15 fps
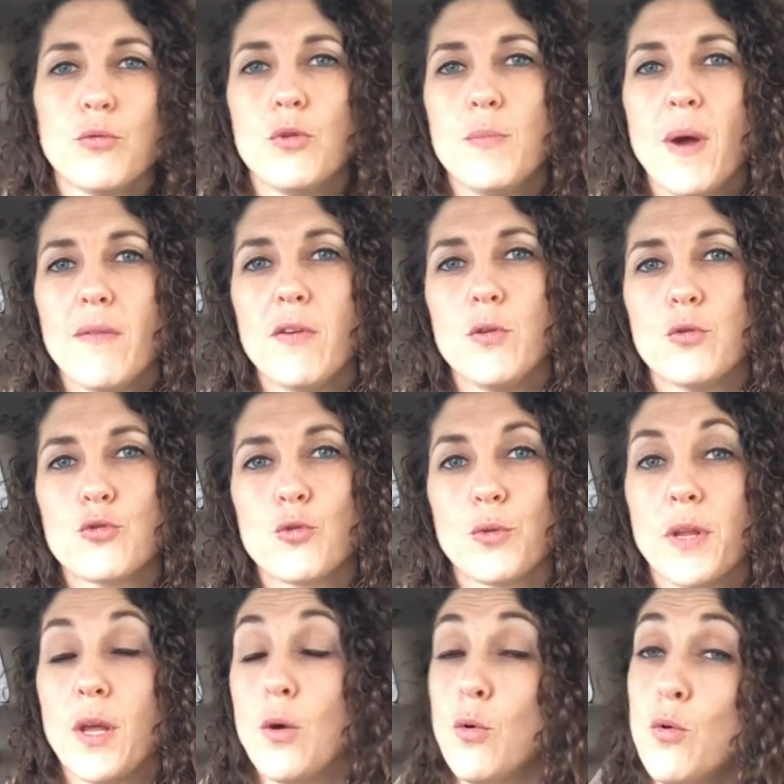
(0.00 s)
une merveilleuse
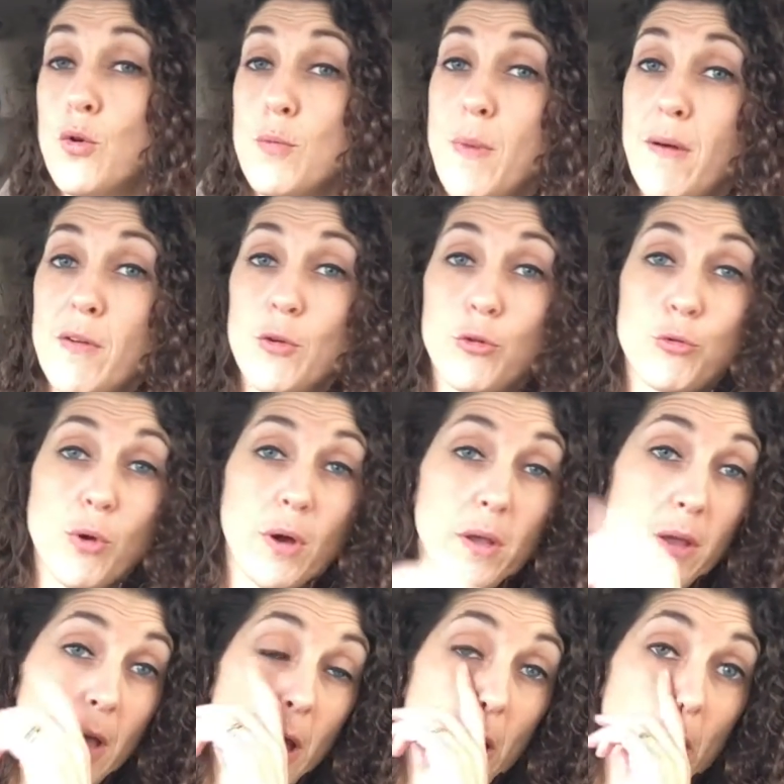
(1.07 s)
journée ou une merveilleuse
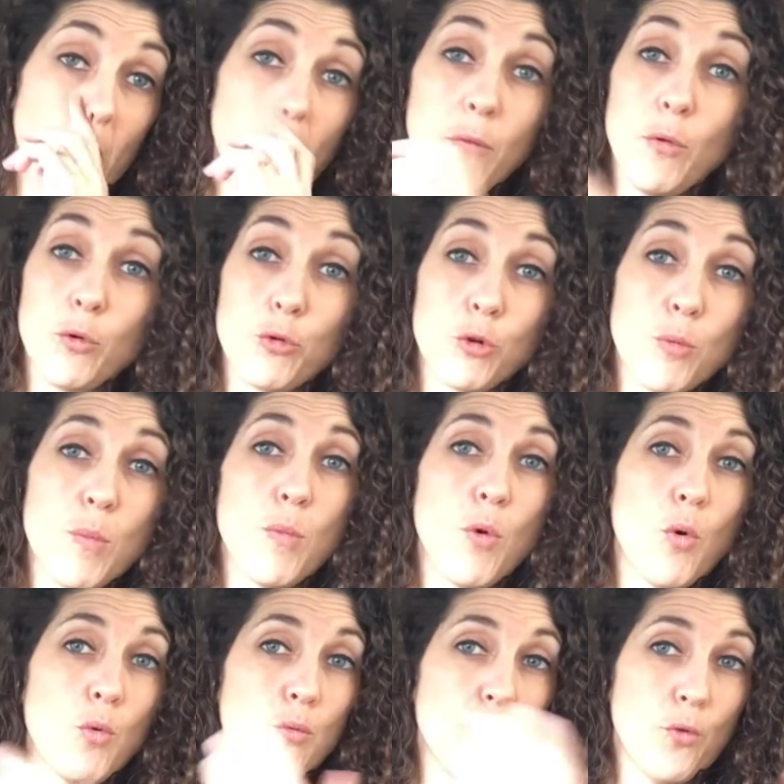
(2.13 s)
soirée en fonction du
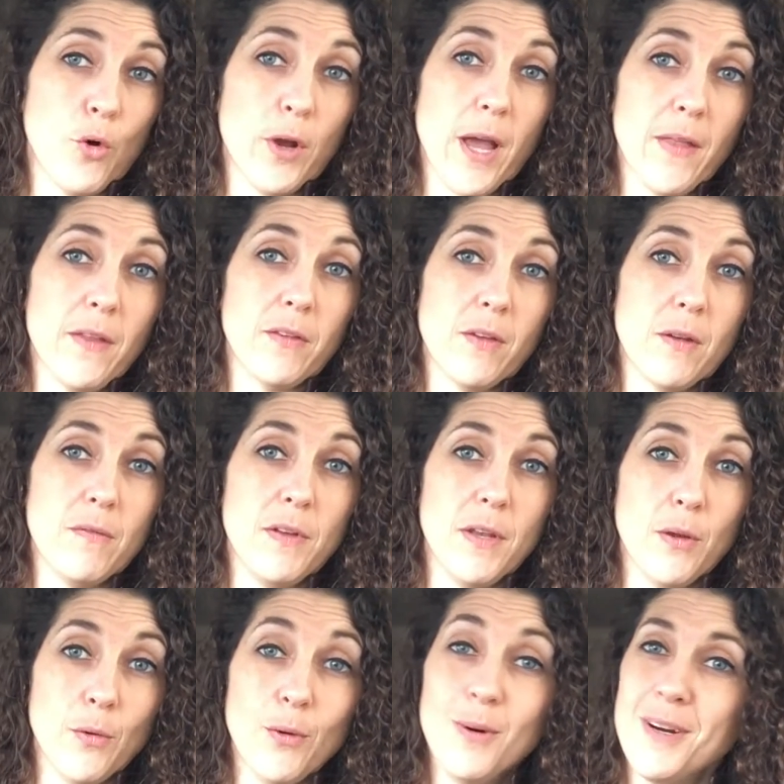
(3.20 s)
moment où vous regardez cette
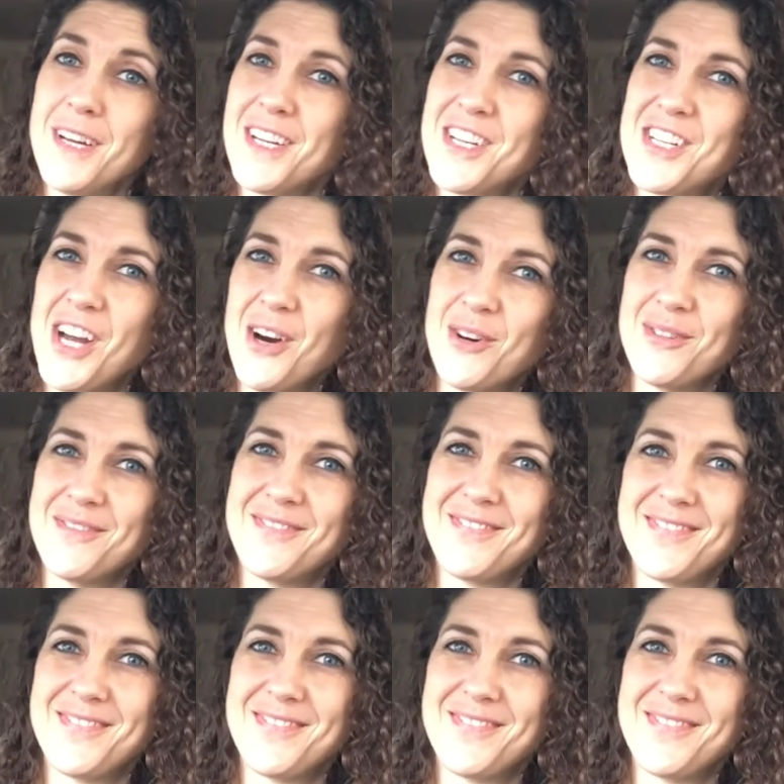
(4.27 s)
vidéo. Ciao